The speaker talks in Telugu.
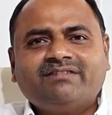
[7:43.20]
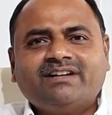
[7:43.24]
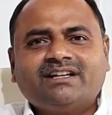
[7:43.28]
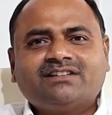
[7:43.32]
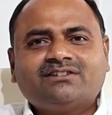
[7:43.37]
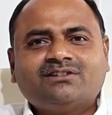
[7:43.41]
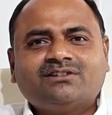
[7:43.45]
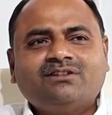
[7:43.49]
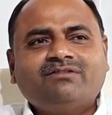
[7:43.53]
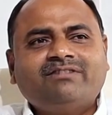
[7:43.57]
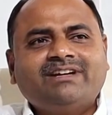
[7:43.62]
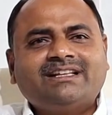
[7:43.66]

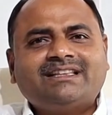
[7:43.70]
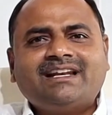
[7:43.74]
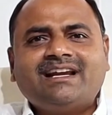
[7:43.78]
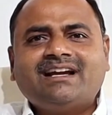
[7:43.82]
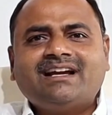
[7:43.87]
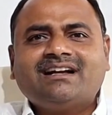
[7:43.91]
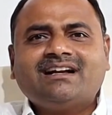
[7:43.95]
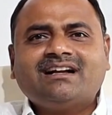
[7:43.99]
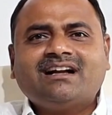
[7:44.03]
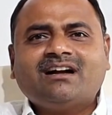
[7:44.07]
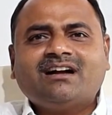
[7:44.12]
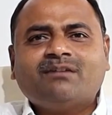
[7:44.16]
వ్యక్తులు
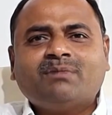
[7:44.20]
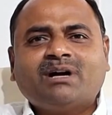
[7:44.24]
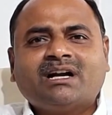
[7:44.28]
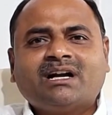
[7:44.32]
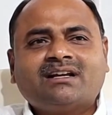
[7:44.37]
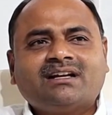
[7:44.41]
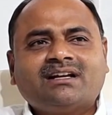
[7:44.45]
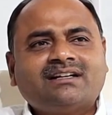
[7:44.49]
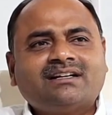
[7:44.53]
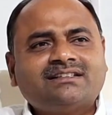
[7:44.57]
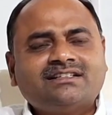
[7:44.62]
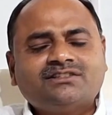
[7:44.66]
వ్యతిరేకంగా
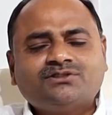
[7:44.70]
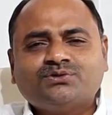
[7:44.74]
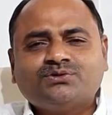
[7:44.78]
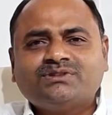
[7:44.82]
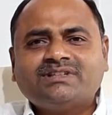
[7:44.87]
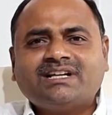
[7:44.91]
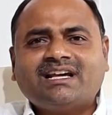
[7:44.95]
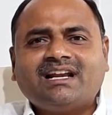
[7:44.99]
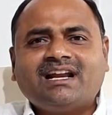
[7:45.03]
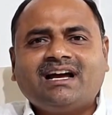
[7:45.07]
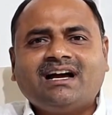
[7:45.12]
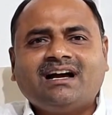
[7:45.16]
మాట్లాడితే
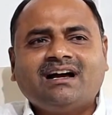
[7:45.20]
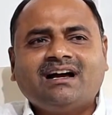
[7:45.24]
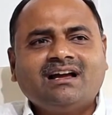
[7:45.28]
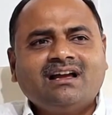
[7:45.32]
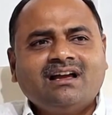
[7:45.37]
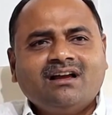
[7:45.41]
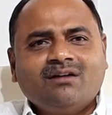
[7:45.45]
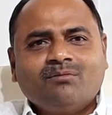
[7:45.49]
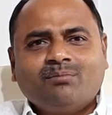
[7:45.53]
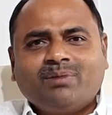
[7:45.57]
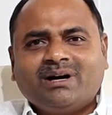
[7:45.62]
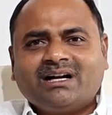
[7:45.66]
చూసారా
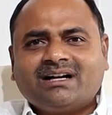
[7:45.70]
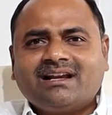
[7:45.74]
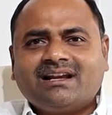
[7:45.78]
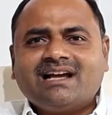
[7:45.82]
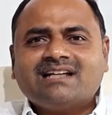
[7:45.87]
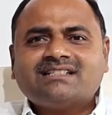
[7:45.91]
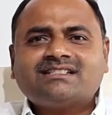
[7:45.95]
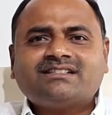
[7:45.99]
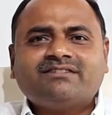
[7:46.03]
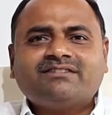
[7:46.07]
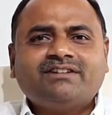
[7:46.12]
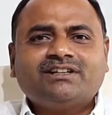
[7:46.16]
పక్క
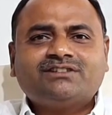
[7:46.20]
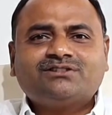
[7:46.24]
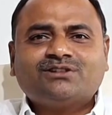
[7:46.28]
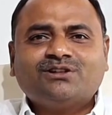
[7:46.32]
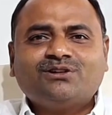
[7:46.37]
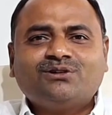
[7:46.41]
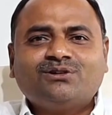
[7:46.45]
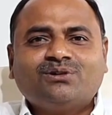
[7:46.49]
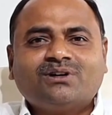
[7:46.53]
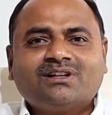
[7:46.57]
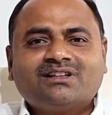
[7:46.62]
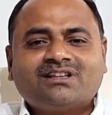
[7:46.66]
రాష్ట్ర వ్యక్తులు కూడా